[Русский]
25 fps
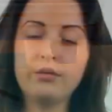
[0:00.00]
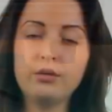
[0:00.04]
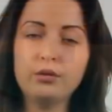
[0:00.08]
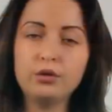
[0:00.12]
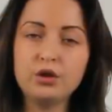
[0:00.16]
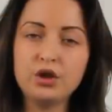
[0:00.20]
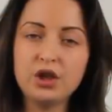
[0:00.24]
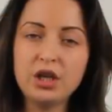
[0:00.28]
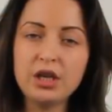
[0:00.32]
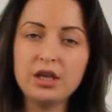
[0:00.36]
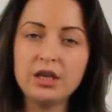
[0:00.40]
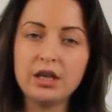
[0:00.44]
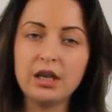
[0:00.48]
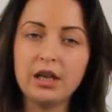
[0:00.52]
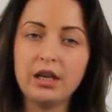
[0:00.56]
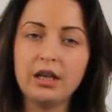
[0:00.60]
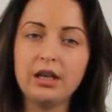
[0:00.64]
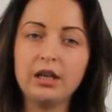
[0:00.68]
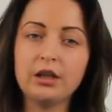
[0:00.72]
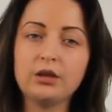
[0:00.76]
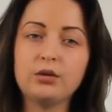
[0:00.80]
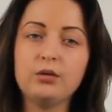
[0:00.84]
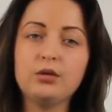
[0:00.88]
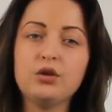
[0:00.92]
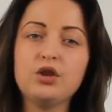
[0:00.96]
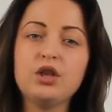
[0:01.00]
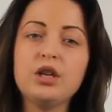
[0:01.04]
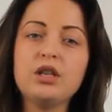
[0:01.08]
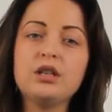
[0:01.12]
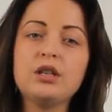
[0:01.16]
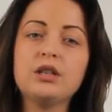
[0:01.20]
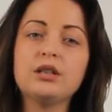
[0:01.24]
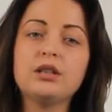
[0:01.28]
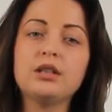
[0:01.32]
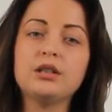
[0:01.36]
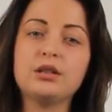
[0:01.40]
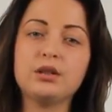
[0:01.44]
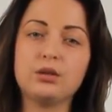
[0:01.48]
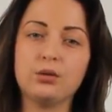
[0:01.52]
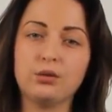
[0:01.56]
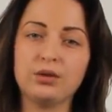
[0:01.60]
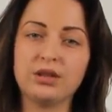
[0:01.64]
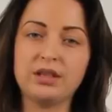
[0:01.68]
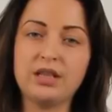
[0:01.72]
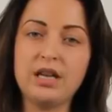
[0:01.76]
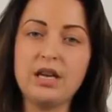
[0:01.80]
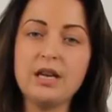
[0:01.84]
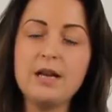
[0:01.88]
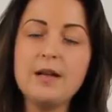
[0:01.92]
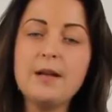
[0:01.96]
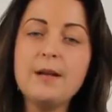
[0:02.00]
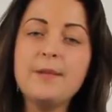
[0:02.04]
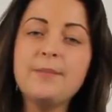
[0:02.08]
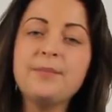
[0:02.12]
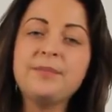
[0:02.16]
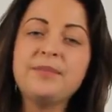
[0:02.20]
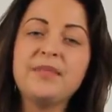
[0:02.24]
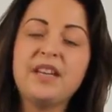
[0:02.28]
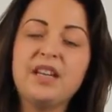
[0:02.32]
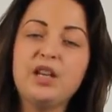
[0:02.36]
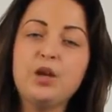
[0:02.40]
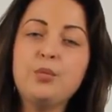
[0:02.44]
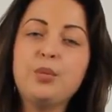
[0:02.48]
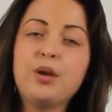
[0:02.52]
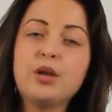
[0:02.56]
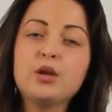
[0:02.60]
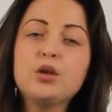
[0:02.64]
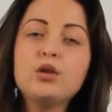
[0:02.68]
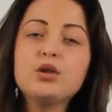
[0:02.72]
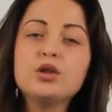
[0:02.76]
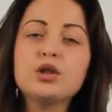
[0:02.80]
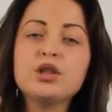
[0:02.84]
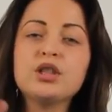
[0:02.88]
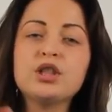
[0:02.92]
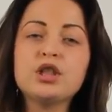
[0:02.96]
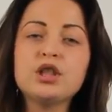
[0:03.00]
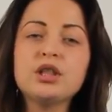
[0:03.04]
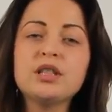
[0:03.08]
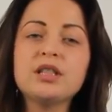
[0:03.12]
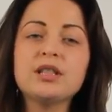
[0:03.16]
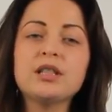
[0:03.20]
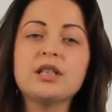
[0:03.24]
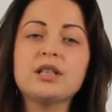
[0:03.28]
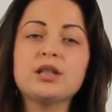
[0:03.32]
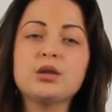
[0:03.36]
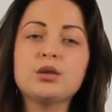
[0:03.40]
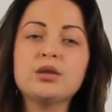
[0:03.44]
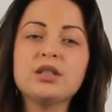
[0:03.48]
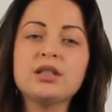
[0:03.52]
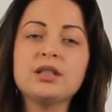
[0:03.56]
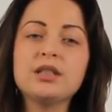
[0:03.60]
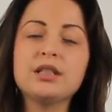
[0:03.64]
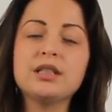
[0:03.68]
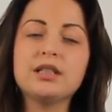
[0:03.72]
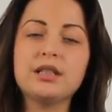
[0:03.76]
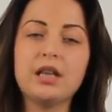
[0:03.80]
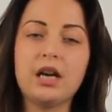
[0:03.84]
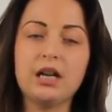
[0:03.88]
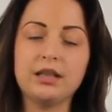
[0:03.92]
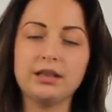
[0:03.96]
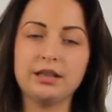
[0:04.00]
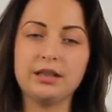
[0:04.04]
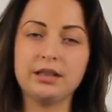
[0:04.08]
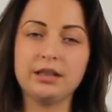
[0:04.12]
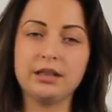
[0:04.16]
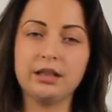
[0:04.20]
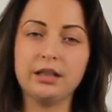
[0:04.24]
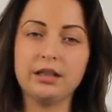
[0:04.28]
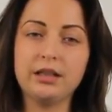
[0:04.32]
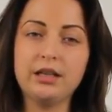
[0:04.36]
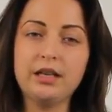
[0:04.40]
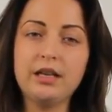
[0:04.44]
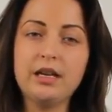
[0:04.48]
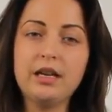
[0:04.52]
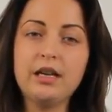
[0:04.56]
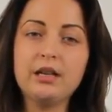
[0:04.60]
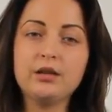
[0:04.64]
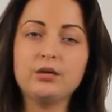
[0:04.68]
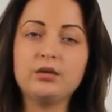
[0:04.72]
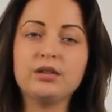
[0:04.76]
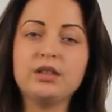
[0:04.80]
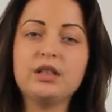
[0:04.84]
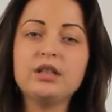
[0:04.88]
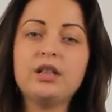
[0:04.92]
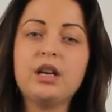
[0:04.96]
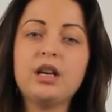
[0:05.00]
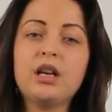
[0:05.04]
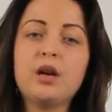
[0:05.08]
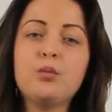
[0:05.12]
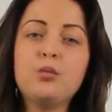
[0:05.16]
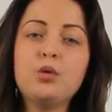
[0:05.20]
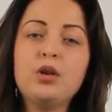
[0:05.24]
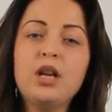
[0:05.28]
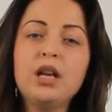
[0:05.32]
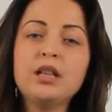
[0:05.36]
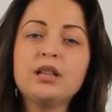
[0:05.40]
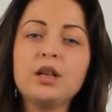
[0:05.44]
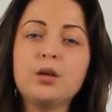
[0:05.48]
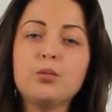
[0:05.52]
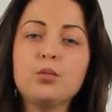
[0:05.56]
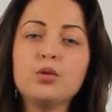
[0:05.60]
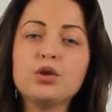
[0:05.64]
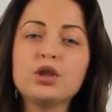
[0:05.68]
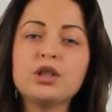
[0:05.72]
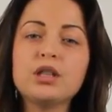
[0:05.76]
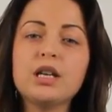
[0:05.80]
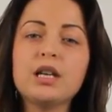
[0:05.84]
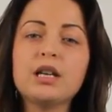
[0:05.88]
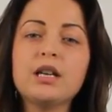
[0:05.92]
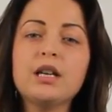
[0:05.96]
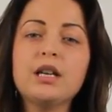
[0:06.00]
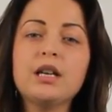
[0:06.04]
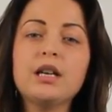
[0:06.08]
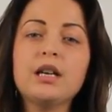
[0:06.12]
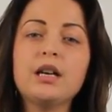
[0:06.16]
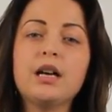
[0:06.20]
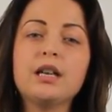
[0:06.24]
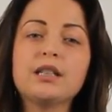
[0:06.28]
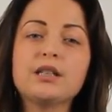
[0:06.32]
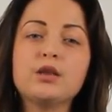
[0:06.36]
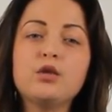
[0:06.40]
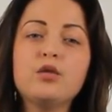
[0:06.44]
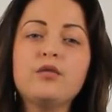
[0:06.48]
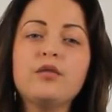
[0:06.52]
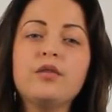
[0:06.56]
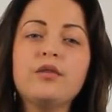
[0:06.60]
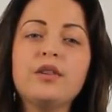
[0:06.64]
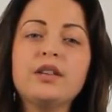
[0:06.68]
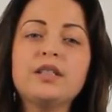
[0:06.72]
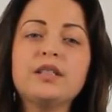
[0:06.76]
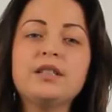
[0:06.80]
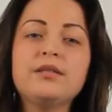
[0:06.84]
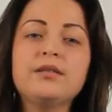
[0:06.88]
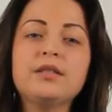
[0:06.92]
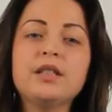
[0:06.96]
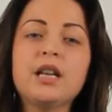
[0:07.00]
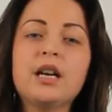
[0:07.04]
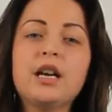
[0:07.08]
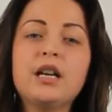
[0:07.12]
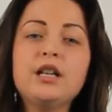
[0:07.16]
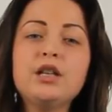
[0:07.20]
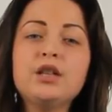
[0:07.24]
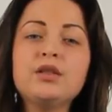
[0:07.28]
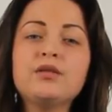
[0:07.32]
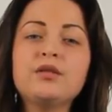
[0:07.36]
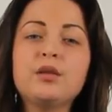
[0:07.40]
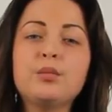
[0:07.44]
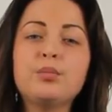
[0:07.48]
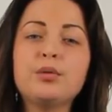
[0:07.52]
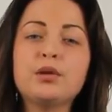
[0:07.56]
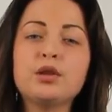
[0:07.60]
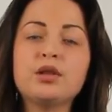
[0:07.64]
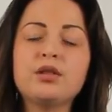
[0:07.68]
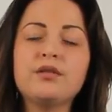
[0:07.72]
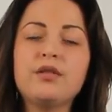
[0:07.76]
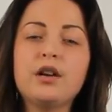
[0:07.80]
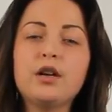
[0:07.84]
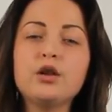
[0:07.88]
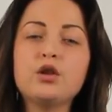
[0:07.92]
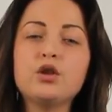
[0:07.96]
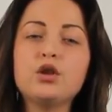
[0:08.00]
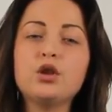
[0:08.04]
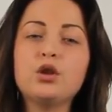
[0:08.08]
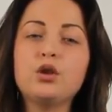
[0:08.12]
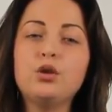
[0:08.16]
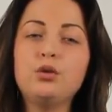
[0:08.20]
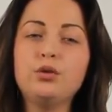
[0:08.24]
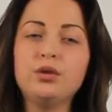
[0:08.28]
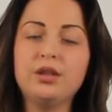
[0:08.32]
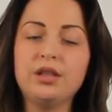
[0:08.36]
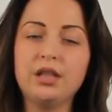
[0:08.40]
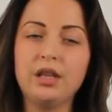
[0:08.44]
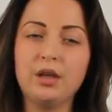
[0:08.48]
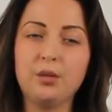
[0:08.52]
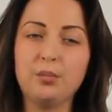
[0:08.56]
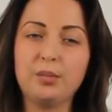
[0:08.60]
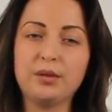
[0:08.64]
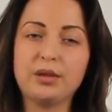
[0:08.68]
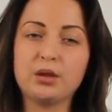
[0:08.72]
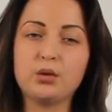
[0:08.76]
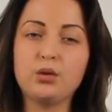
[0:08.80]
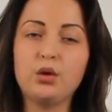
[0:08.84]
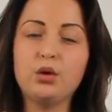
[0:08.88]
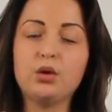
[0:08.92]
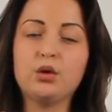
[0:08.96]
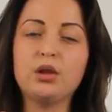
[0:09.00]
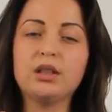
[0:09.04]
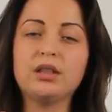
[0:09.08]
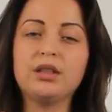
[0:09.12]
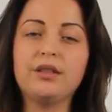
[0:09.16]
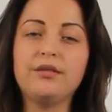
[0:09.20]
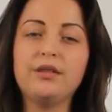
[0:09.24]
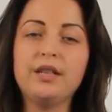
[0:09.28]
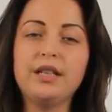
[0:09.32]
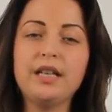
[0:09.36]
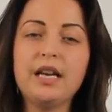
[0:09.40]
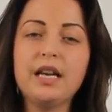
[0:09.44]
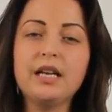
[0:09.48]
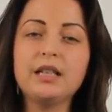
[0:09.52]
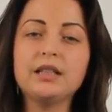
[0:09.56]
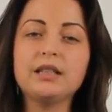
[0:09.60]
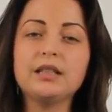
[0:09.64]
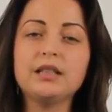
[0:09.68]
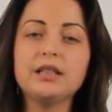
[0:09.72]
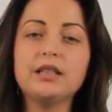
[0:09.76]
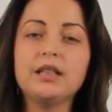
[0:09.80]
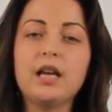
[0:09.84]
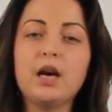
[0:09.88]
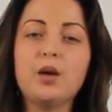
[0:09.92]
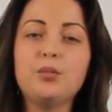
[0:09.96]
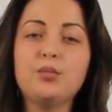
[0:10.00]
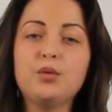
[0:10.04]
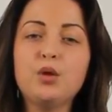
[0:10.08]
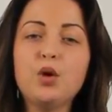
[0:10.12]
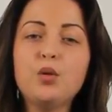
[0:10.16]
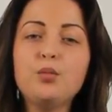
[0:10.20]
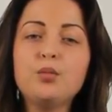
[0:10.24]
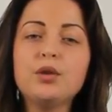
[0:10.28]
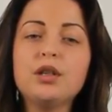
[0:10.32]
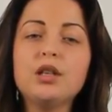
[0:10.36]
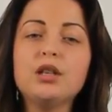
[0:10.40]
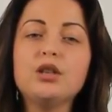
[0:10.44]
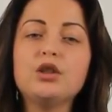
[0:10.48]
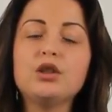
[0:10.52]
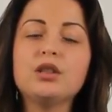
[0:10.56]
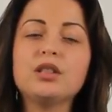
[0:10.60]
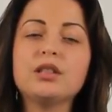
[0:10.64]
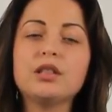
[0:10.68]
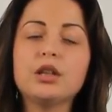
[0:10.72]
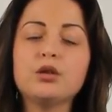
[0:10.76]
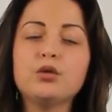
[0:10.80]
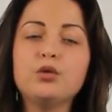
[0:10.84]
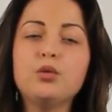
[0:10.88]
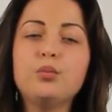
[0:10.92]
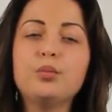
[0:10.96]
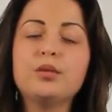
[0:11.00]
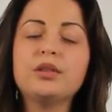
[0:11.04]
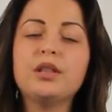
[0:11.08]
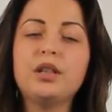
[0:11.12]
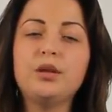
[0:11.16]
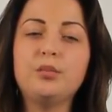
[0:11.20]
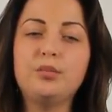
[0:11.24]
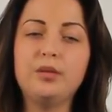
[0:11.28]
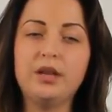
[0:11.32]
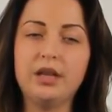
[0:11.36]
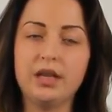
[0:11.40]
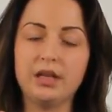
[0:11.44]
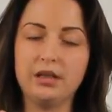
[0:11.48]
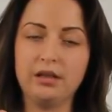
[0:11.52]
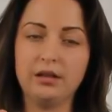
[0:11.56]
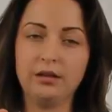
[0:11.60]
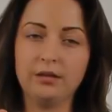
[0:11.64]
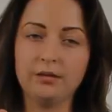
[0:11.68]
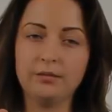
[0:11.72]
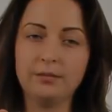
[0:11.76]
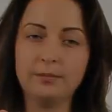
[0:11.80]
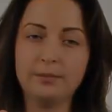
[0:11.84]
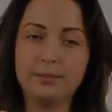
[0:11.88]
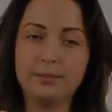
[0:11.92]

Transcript: включения и отключения насоса и продолжит жизнь насосной станции. То есть гидроаккумулятор можно основывать на количестве проживающих людей, поскольку это влияет на объем и частоту потребления.